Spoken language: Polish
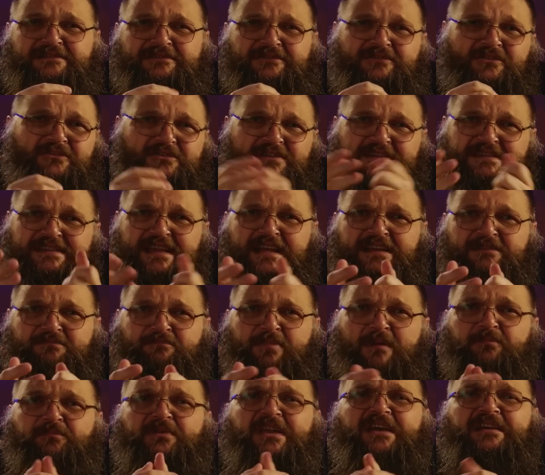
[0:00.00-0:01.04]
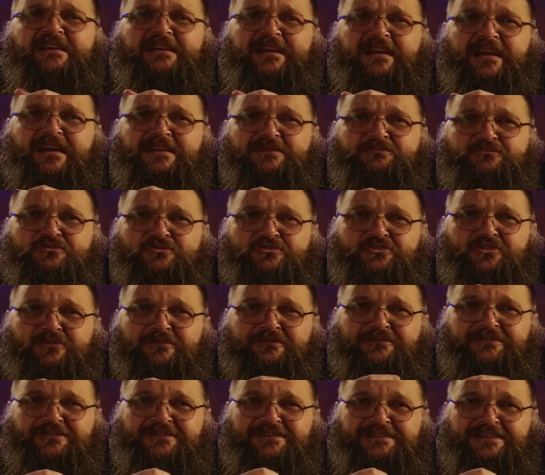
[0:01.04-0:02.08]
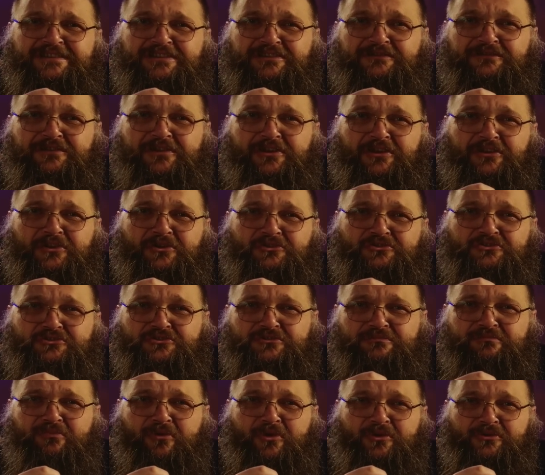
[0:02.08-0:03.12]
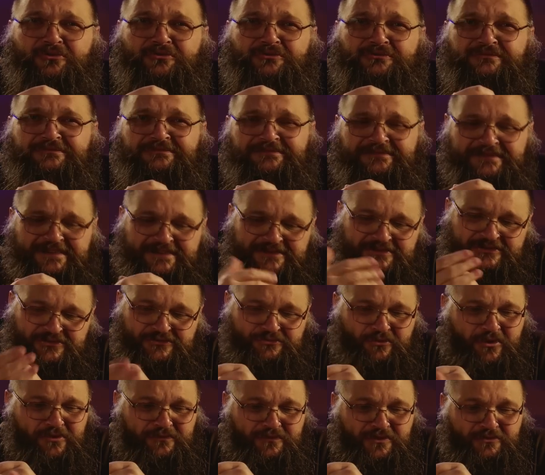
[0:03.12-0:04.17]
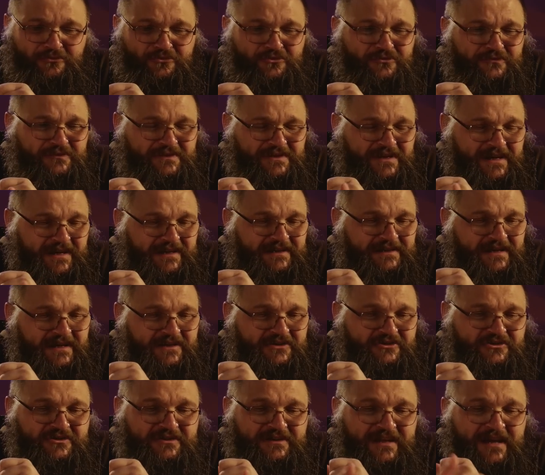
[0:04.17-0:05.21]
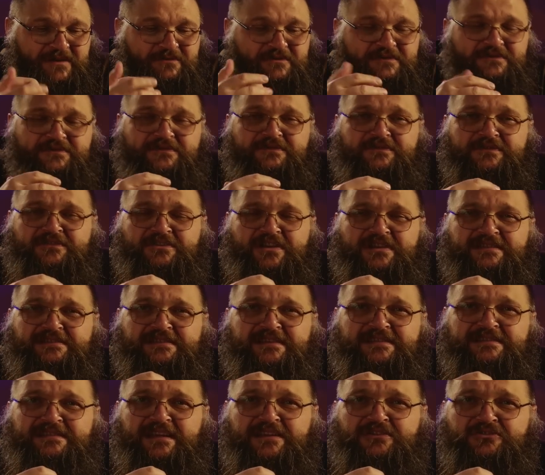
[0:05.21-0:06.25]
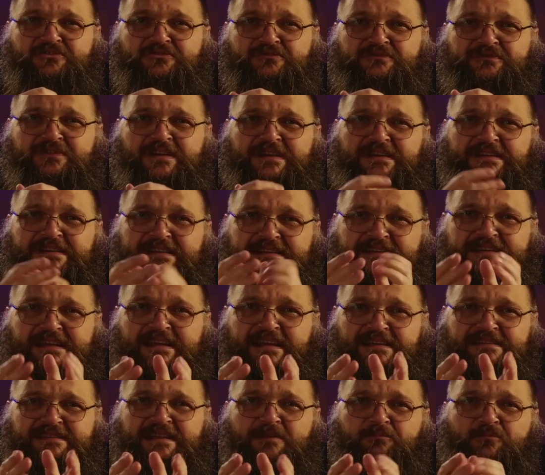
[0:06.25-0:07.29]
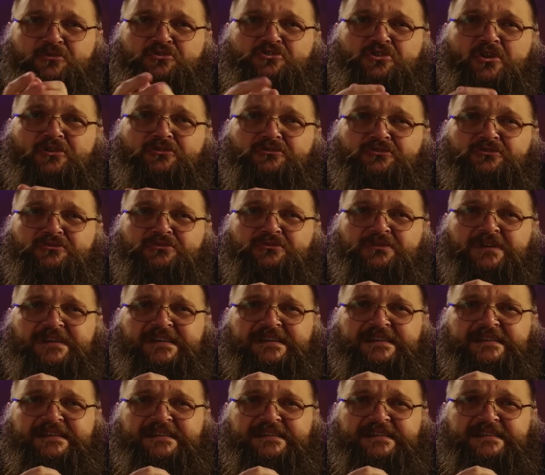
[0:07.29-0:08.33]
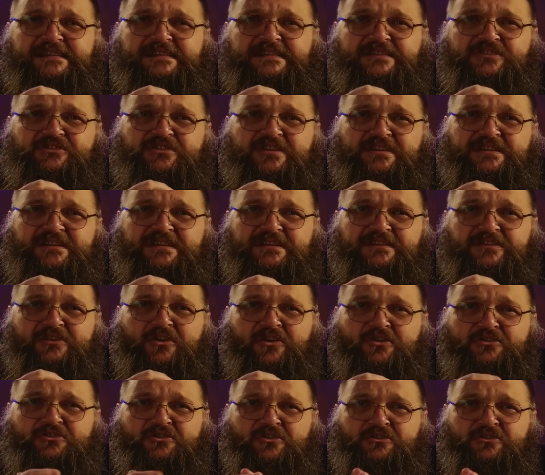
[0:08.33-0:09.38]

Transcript: to jest jak papierek lakmusowy ich wierności Bogu. To słowo mówi, jak, jak czytamy w Księdze Sędziów zaraz na początku, że kiedy oni